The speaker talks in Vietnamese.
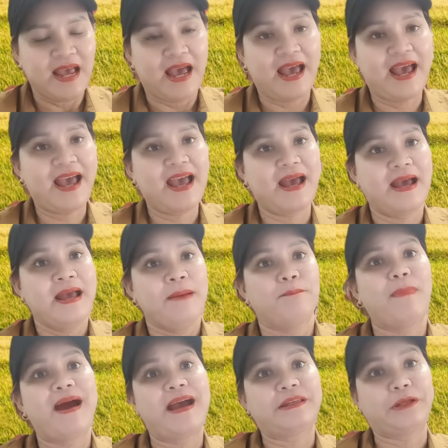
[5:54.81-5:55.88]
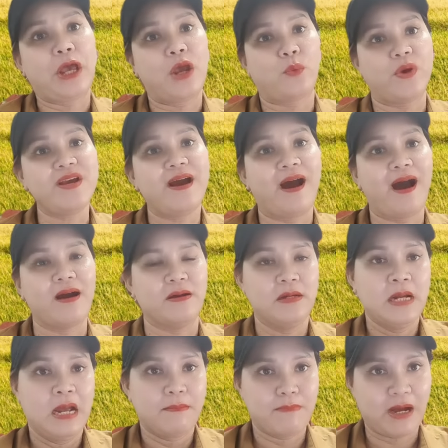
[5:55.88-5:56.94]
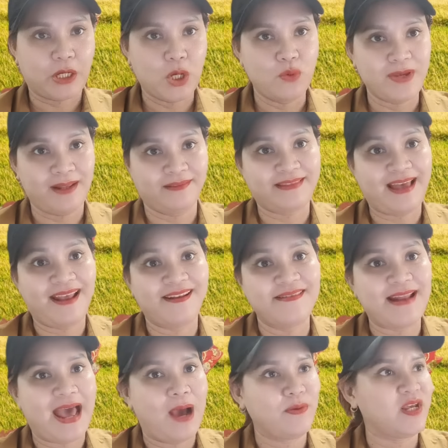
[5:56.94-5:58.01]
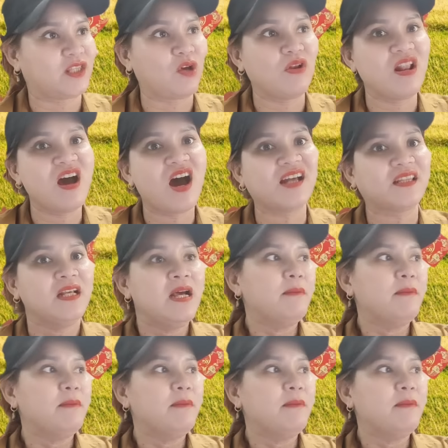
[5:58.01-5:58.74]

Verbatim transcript: à ma chơi quỷ hờn mà kêu nhanh tay lên nào giờ tao lết